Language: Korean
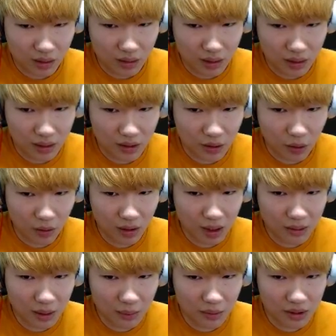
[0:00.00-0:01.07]
일단
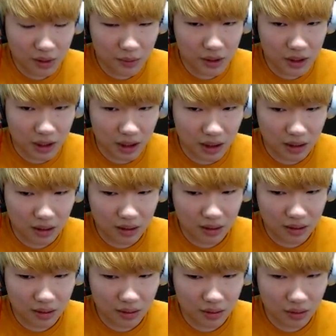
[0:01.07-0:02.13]
영감을 한번 씁시다
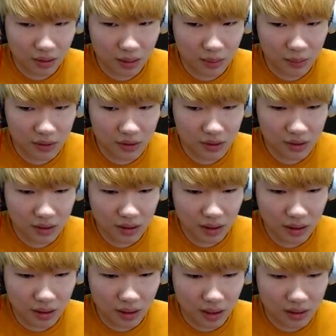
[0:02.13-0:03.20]
영감 한번 쓰는
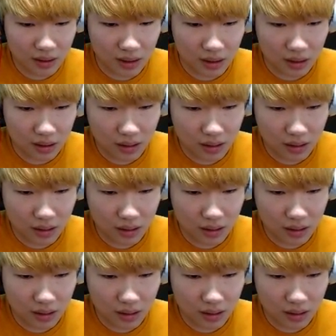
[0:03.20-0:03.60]
게 아니다